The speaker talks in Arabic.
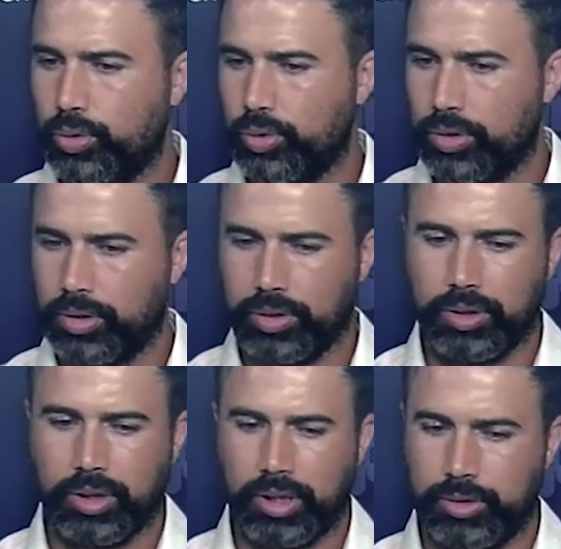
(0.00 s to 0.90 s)
المعلومه
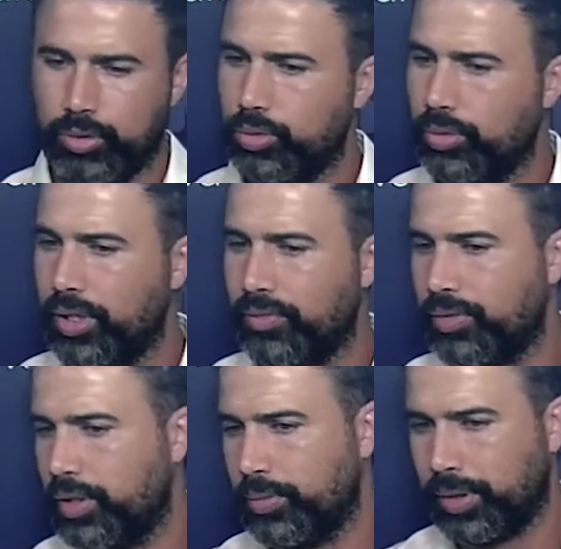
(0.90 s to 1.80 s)
نعرف اخر مدافع ما
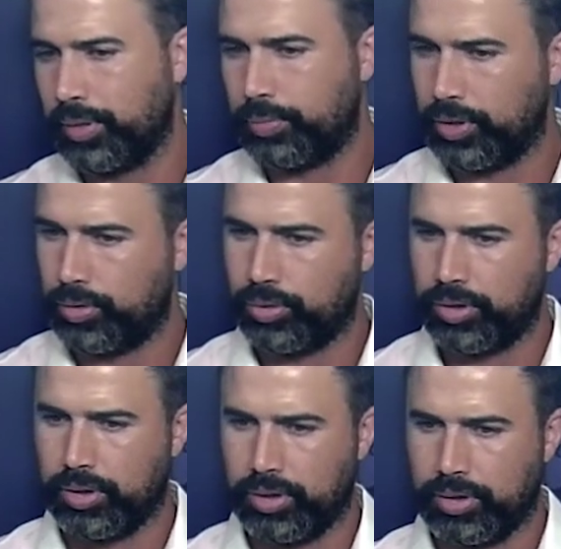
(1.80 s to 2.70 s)
عندي عنديش فكره على
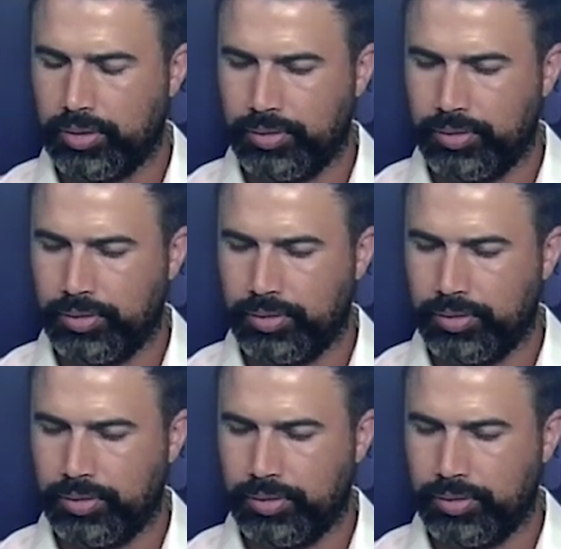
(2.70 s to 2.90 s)
خذها من آه.